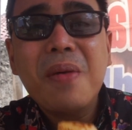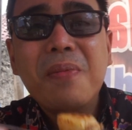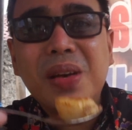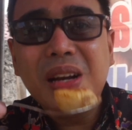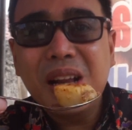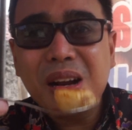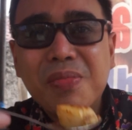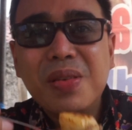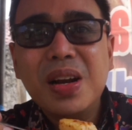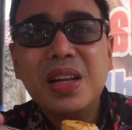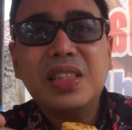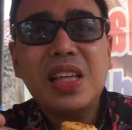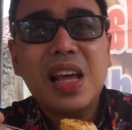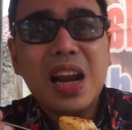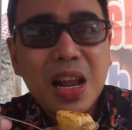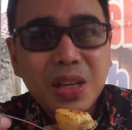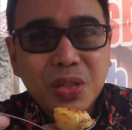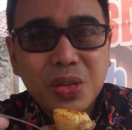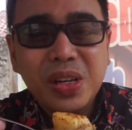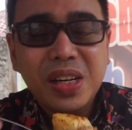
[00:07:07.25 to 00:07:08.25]
bener-bener
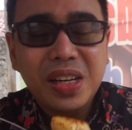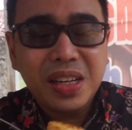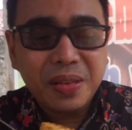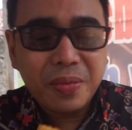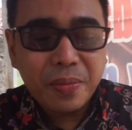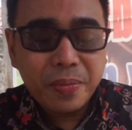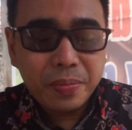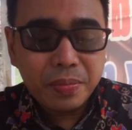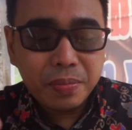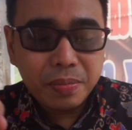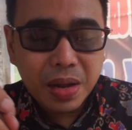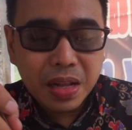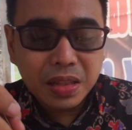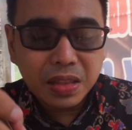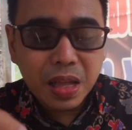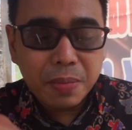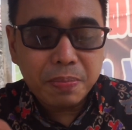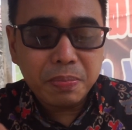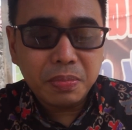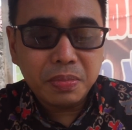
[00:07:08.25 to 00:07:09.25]
taraso nih
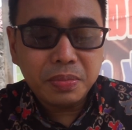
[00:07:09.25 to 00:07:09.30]
mantap